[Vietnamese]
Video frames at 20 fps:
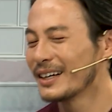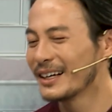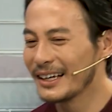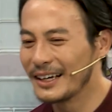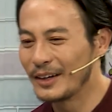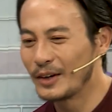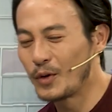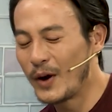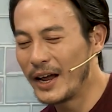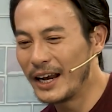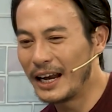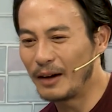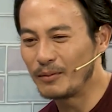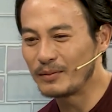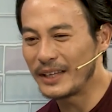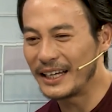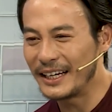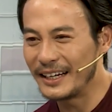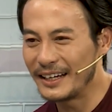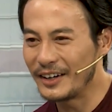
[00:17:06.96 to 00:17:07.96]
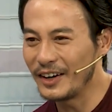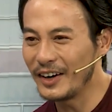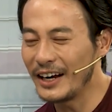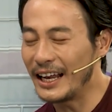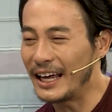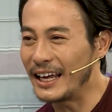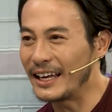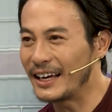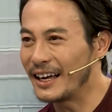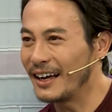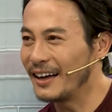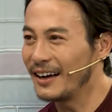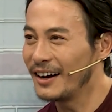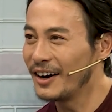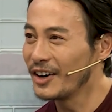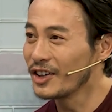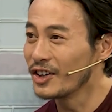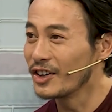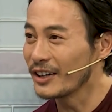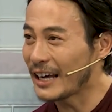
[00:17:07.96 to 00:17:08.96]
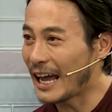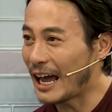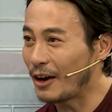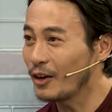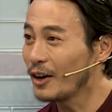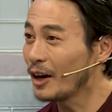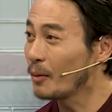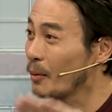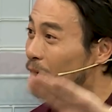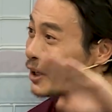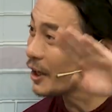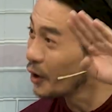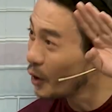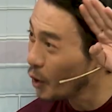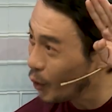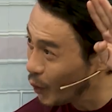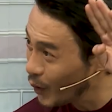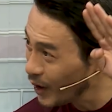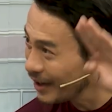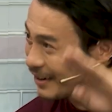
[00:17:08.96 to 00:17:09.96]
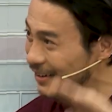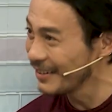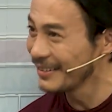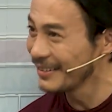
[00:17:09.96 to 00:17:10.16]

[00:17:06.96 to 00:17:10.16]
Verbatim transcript: không, quê Long thì nó lại hơi ngược ngạo, Long ở trên núi.